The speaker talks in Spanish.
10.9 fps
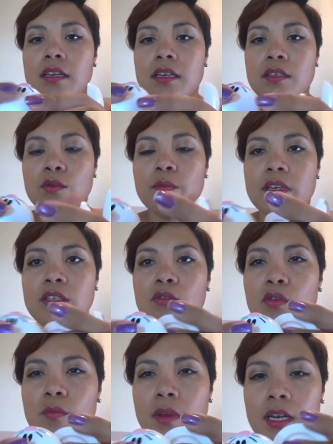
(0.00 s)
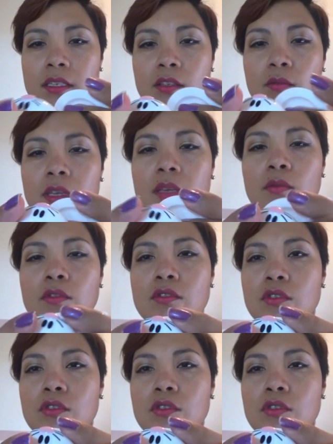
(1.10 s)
Eh, su precio normal, si no me equivoco,